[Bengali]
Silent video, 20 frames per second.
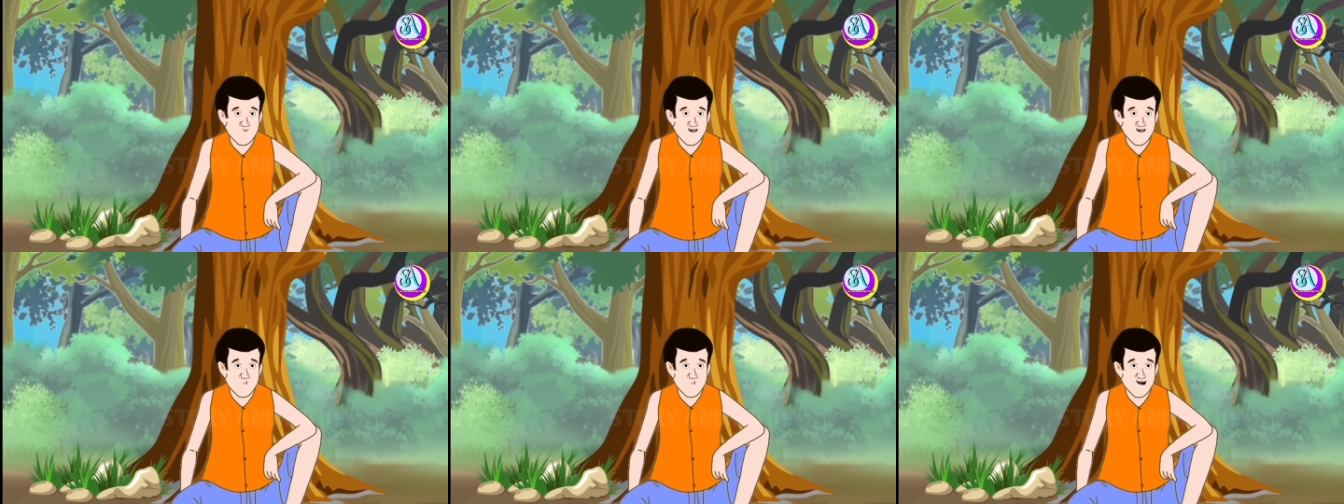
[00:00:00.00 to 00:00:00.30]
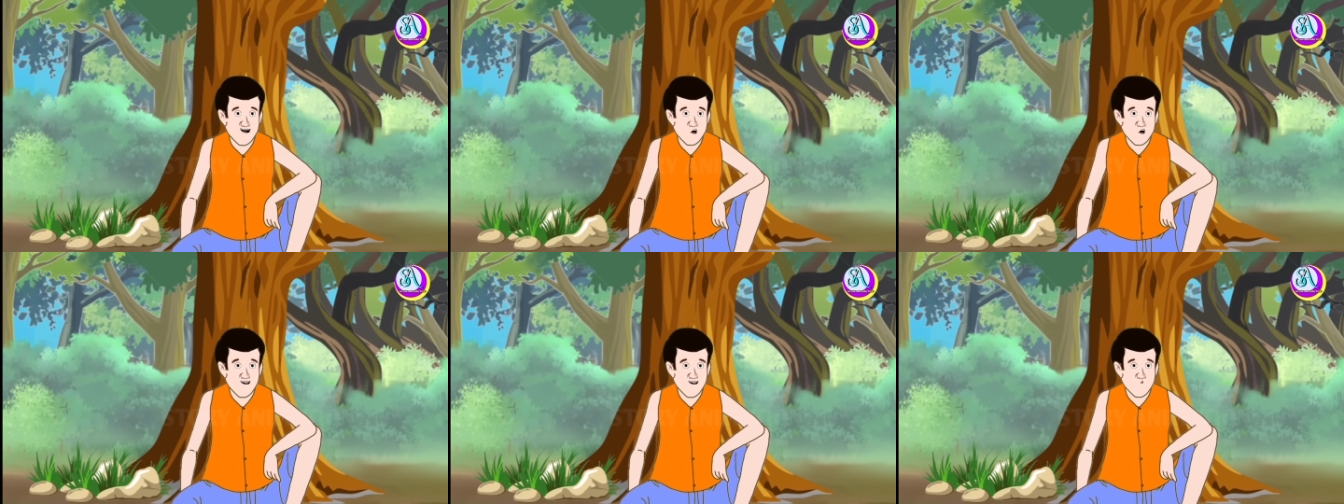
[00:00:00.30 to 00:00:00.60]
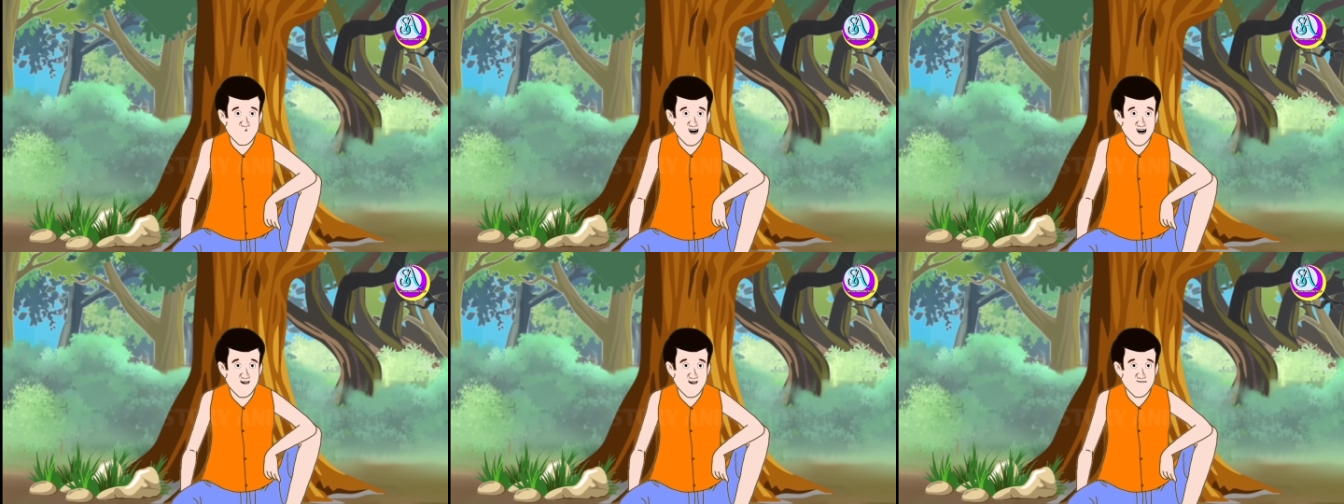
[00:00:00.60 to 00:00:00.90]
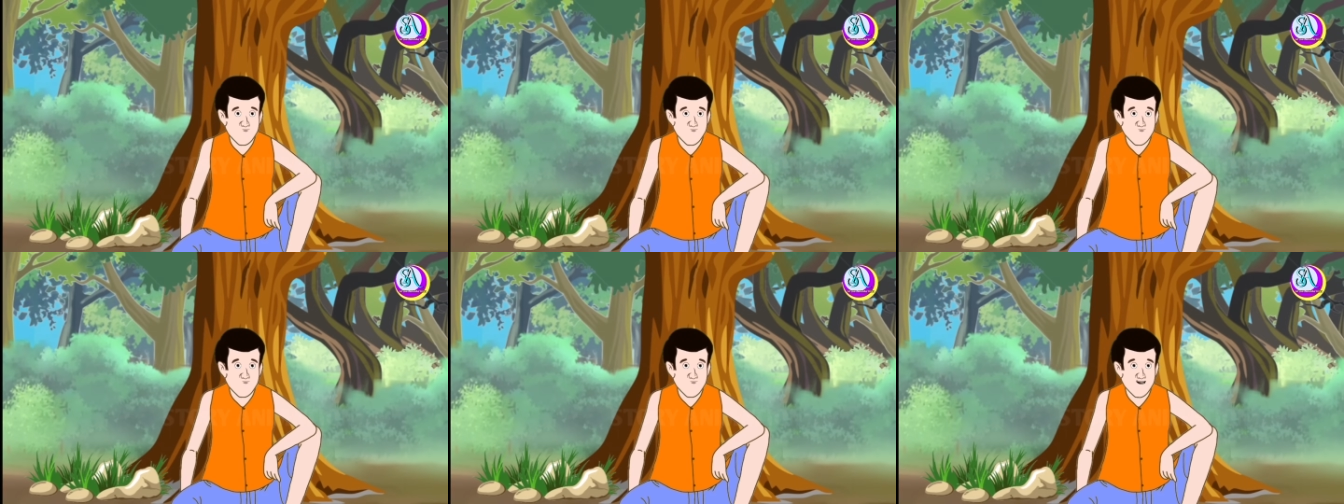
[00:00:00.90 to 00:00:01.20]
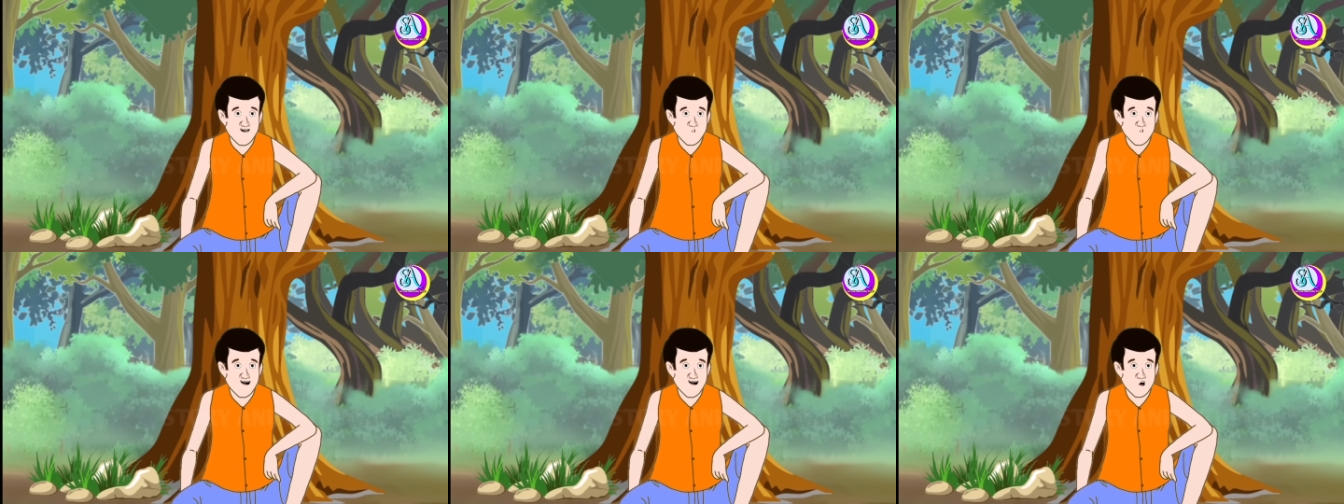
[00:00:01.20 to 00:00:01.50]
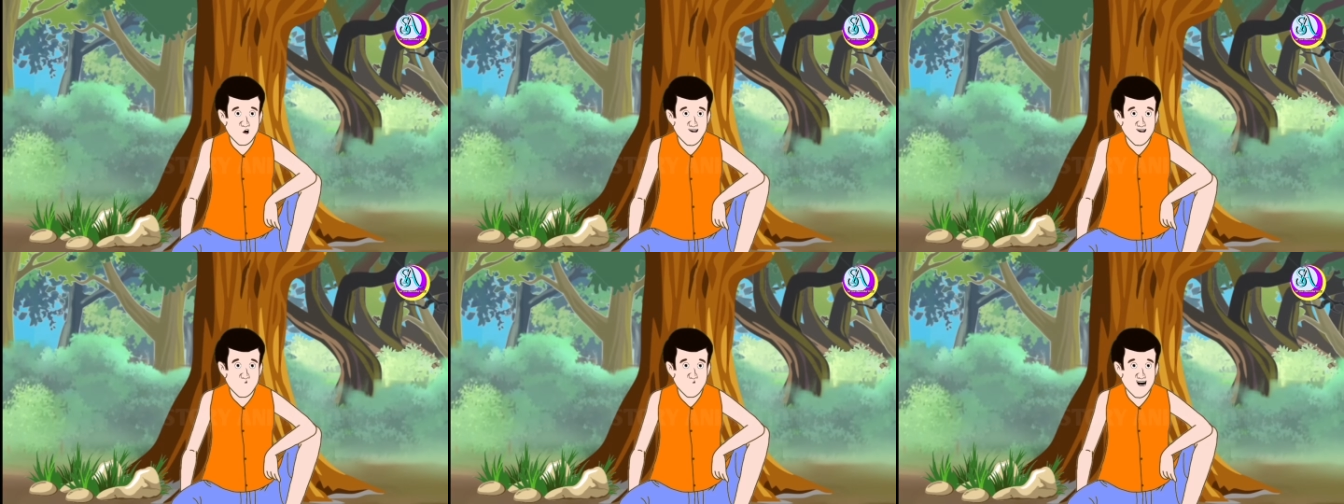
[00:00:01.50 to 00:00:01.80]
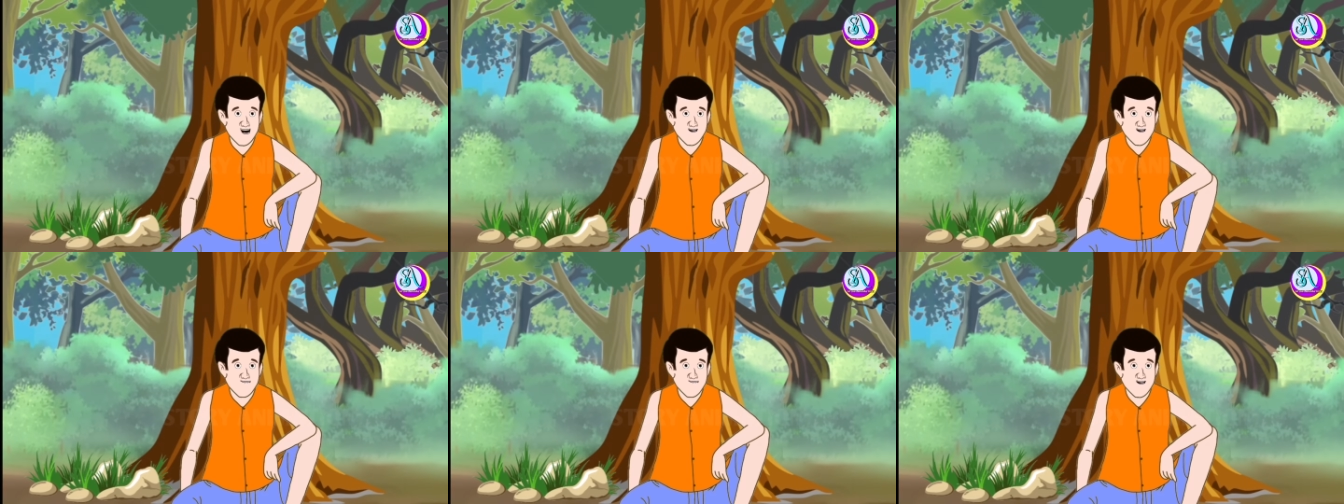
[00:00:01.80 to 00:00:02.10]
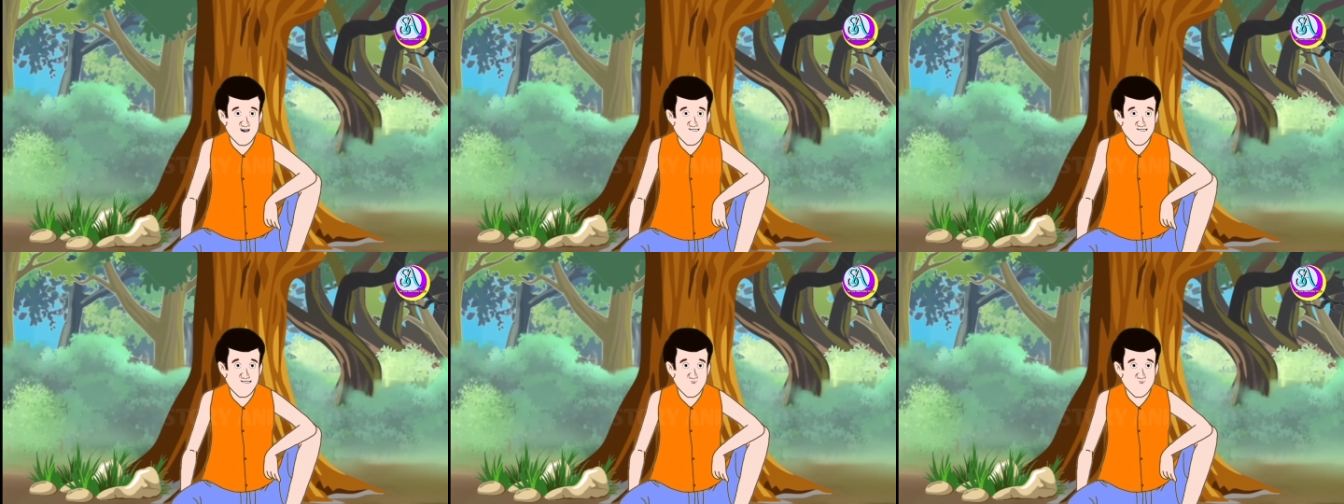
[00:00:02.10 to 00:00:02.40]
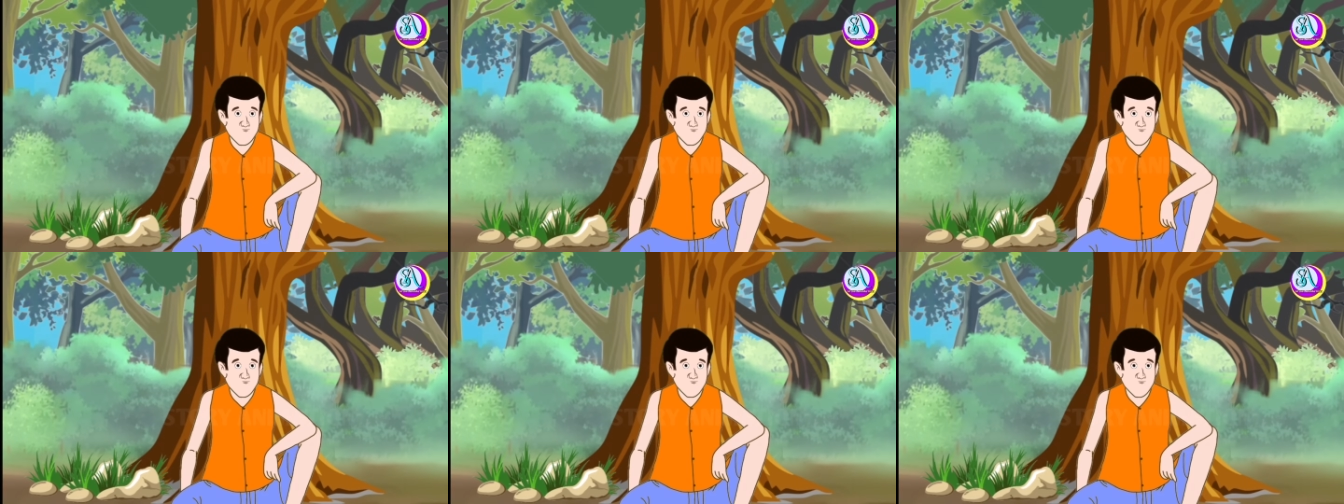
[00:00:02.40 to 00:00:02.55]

এইবার নয় থলেটি নিয়ে নিই